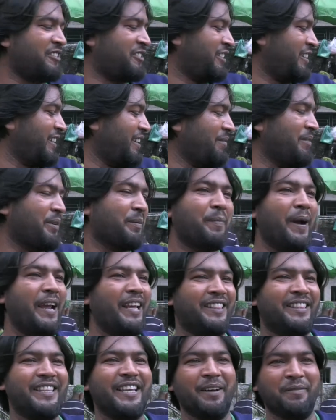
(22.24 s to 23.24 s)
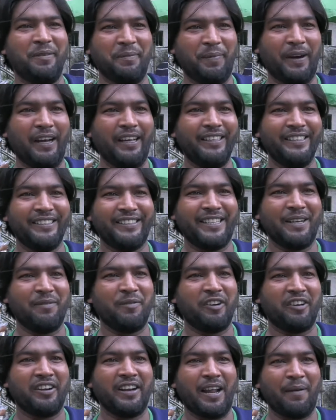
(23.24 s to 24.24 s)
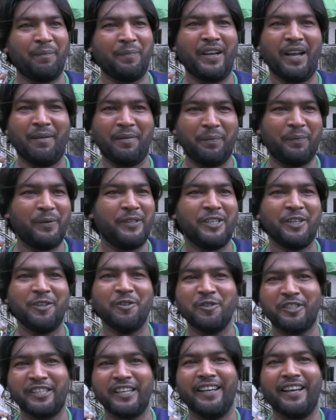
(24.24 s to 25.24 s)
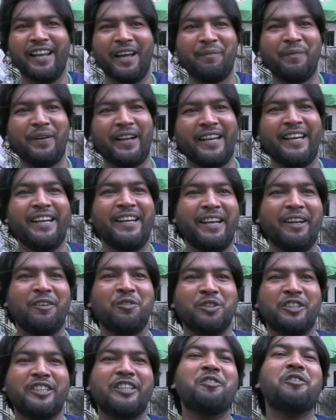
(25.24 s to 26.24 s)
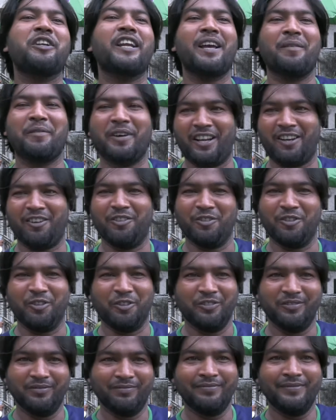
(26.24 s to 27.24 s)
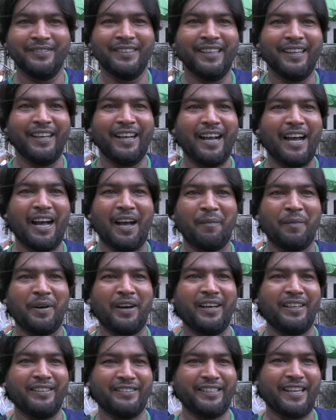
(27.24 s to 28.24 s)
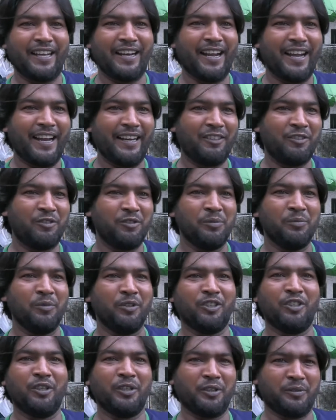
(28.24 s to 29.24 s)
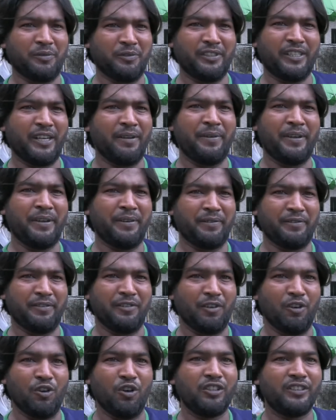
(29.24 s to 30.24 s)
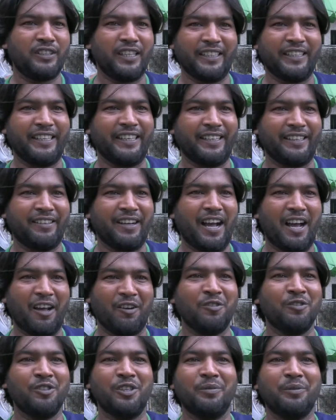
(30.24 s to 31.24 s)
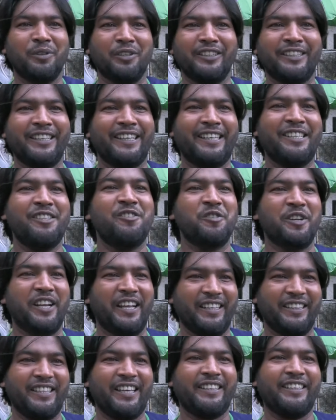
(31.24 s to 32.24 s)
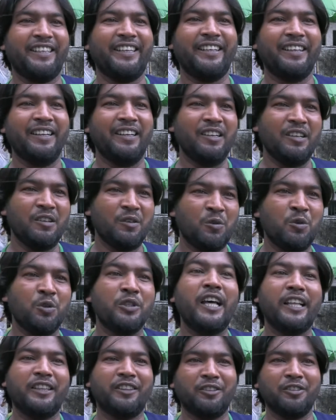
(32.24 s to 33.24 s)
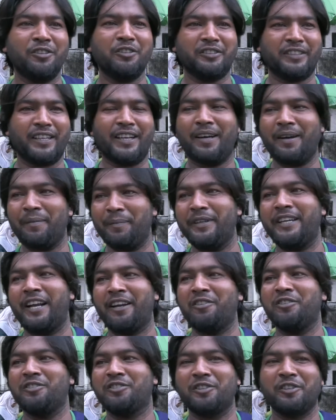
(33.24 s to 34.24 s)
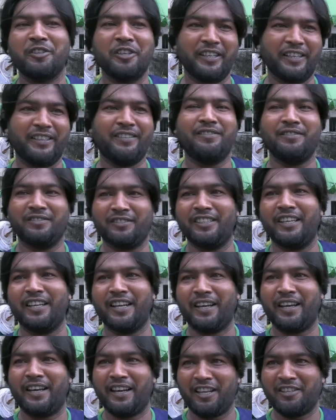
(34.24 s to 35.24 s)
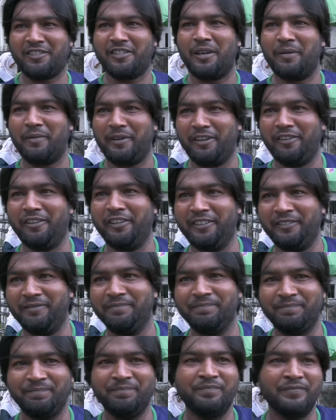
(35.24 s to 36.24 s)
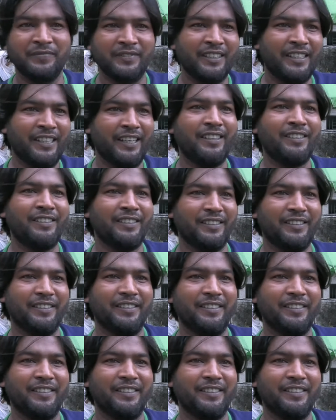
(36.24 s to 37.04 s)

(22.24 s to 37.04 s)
হচ্ছে আমার বাইক দিয়ে আমি পাই যেটা মনে করেন আপনি আমার পিছনে উঠছেন আপনাকে নিয়ে ঘুরতে ওটাই আমার আনন্দ আমার যারা একটু মধ্য টাইপের লোক তাদের আনন্দ বলতে কিছু নেই তাদের ক্ষুধার্তটা মেটানোর জন্যই তারা রাস্তায় বের হয় ঠিক আছে